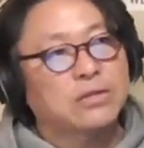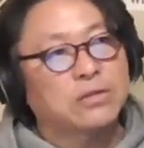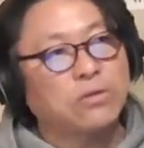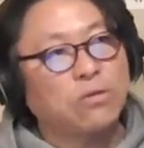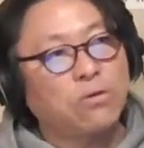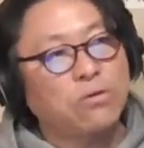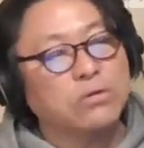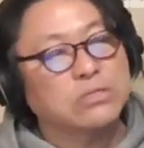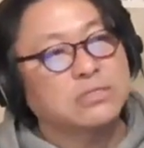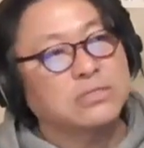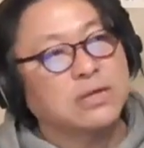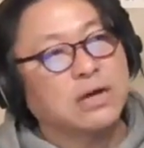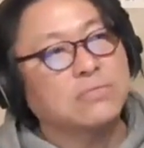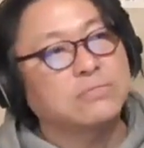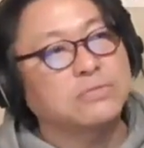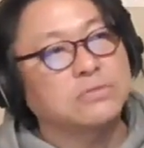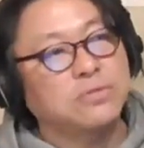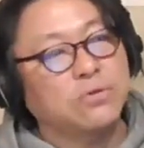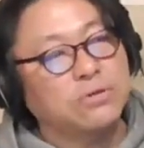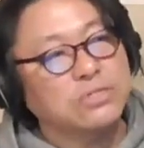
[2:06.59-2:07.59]
当時多
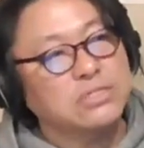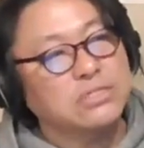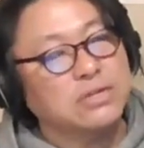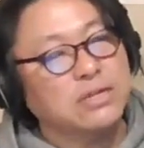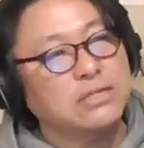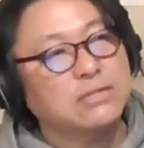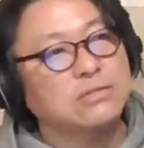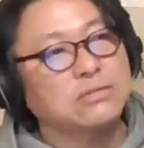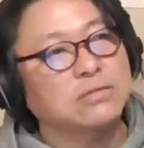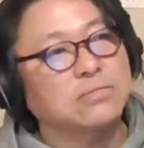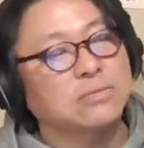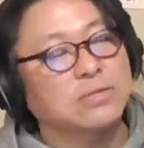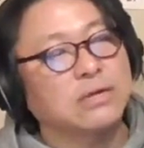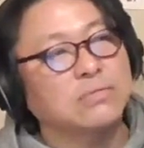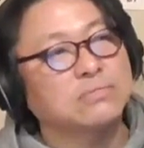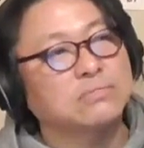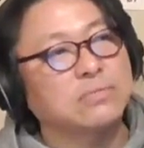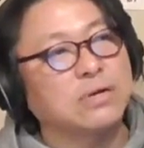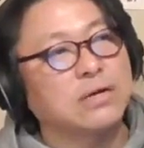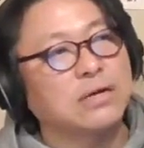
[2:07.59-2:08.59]
分おじさんって言っても
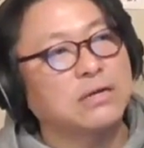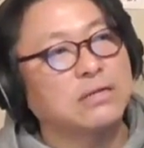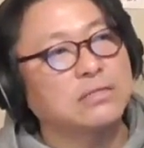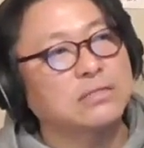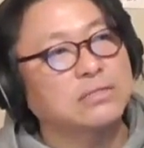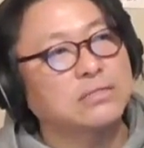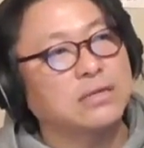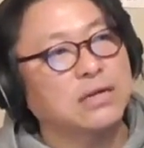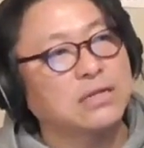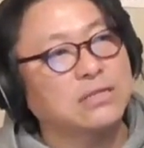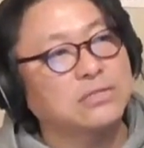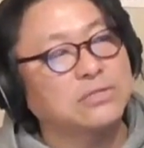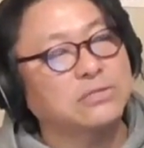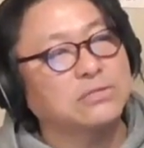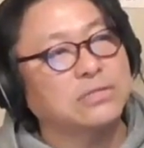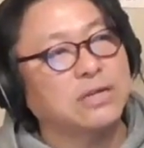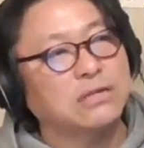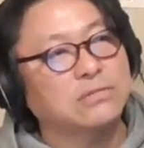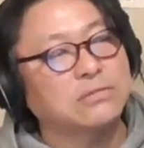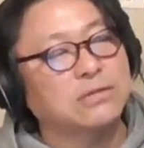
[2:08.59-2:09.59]
多分まあ
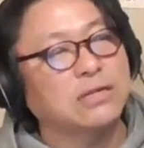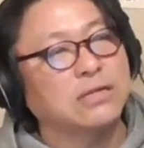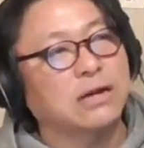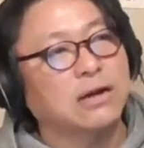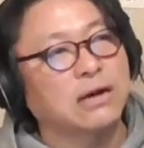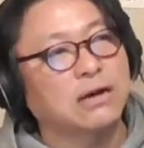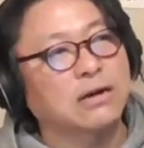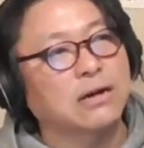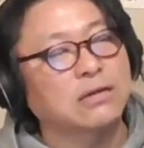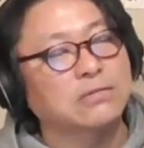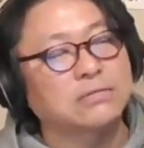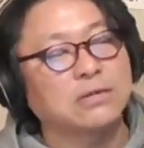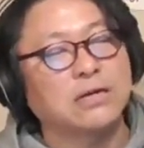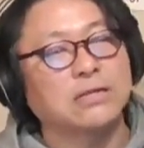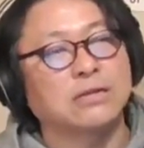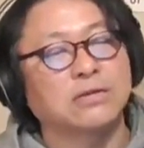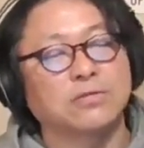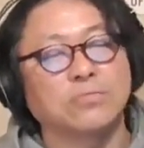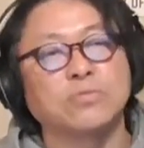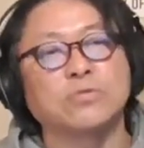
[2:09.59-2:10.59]
30なるかならんかぐら
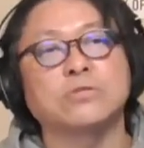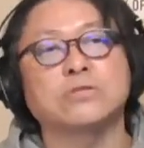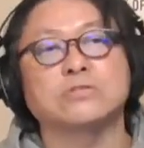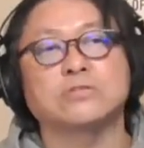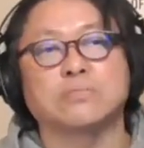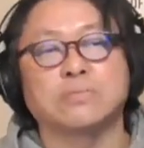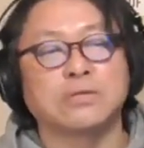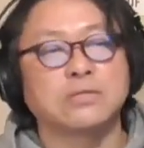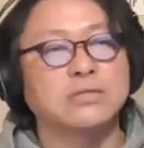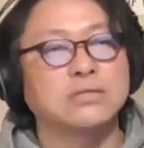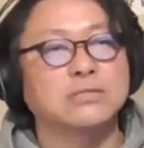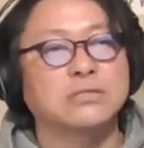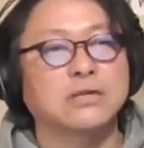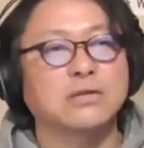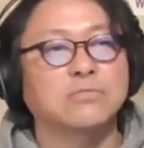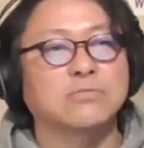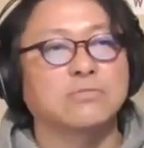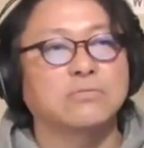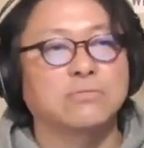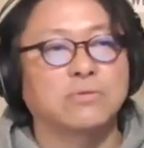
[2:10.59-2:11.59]
いだと思うんですよ、まあ、全
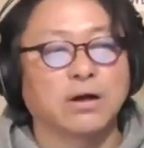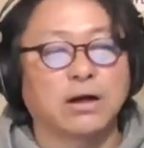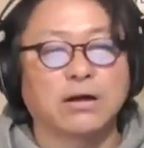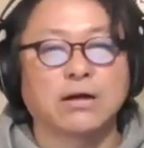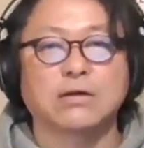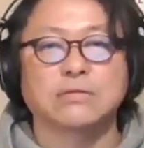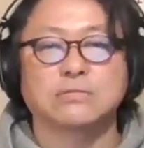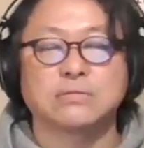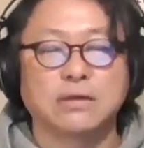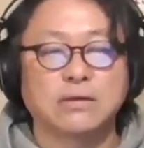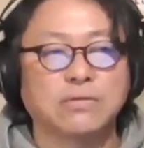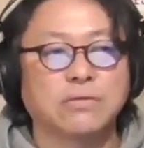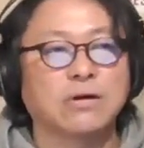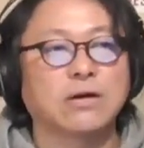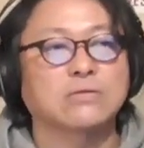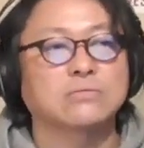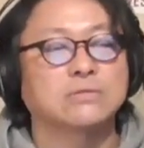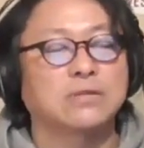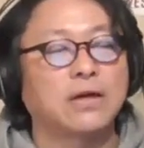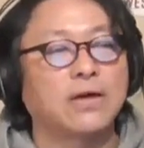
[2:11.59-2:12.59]
然若かって
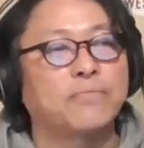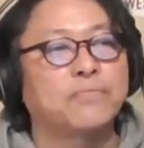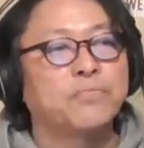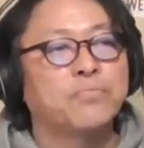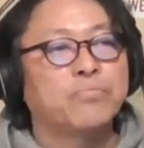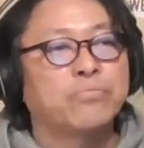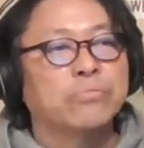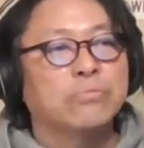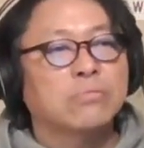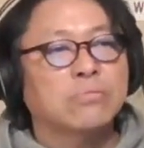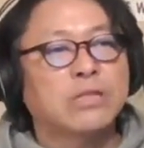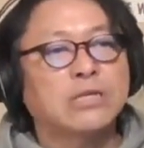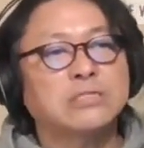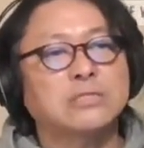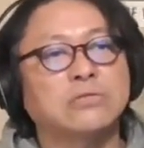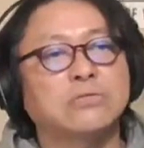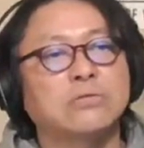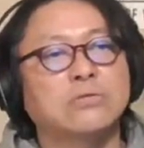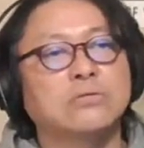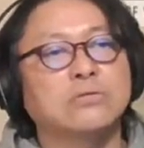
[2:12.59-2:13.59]
若くてで
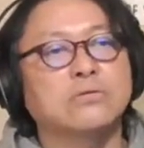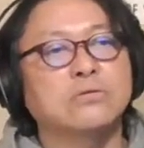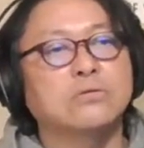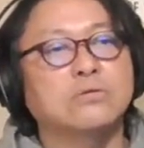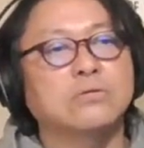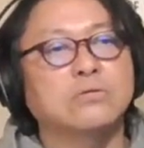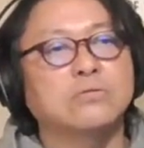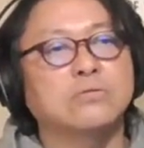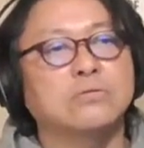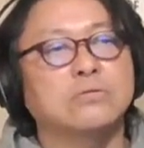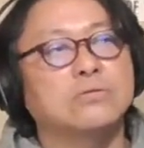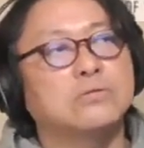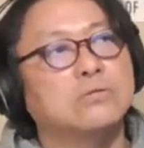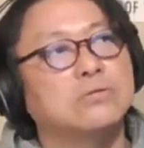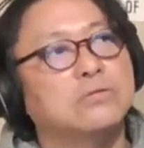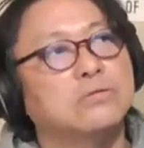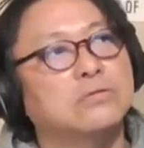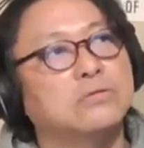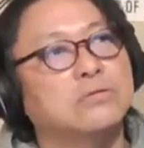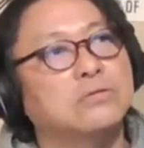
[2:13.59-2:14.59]
そ
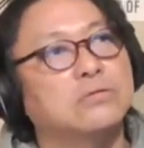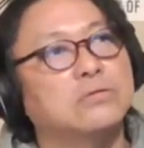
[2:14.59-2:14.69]
の